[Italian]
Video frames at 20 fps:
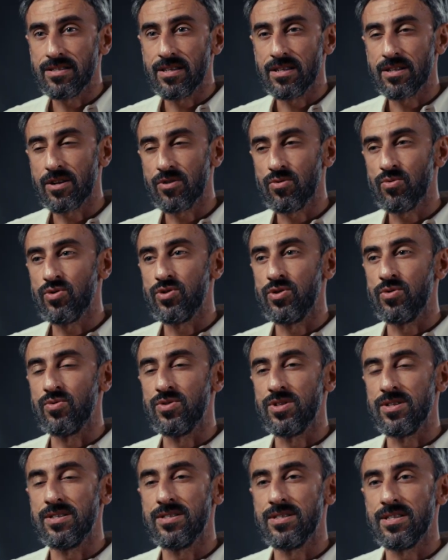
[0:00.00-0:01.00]
si traduce in
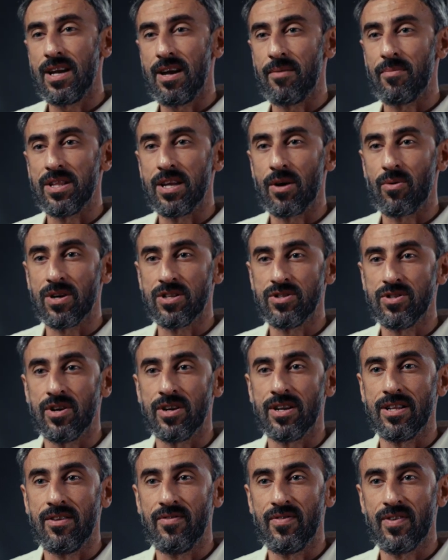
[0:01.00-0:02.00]
un sistema di
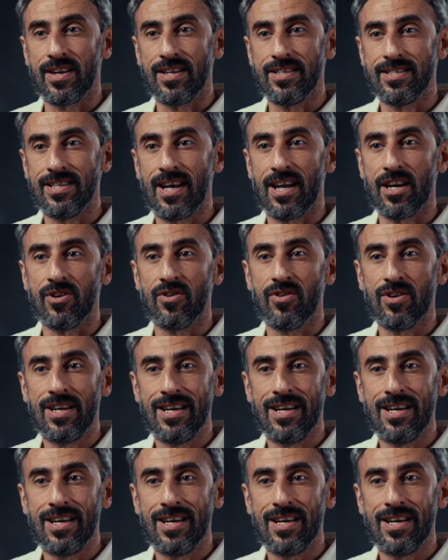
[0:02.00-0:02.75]
equazioni differenziali non